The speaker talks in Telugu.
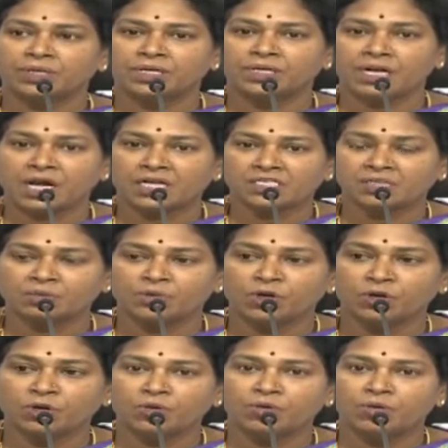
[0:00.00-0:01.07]
ఈ
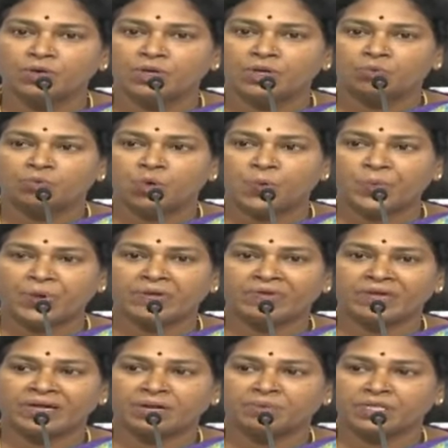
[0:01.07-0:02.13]
రాష్ట్రంలో ముప్పై
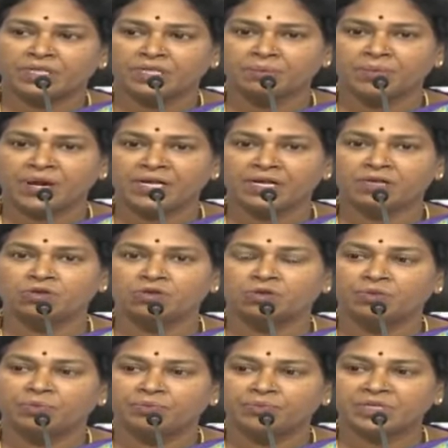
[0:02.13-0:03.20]
వేల మంది మహిళలు
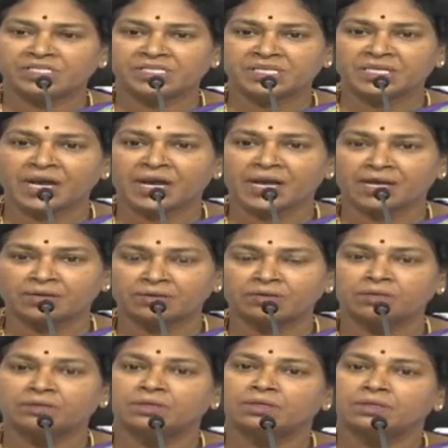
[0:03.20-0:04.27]
మిస్సింగ్ అయ్యారు
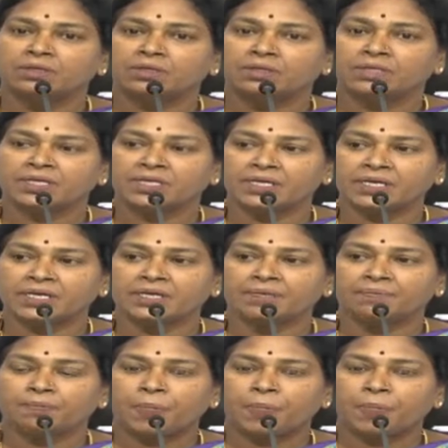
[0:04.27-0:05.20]
దీనికి